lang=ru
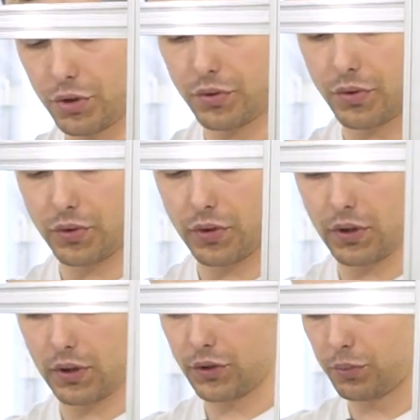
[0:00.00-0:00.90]
Мы сейчас э,
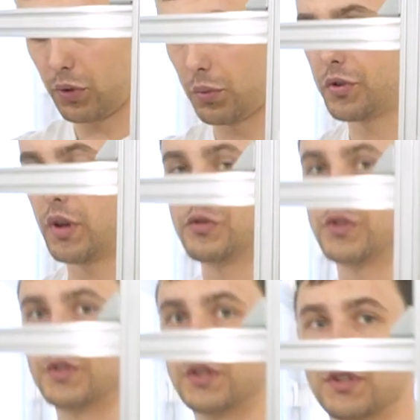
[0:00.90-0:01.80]
а, соберем
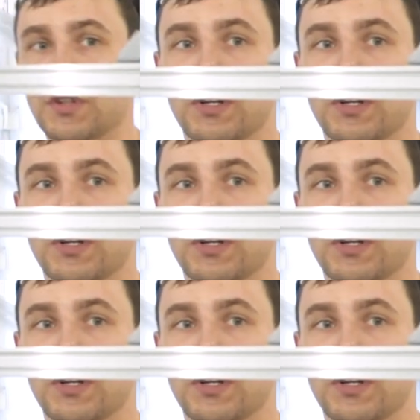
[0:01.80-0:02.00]
оставшиеся,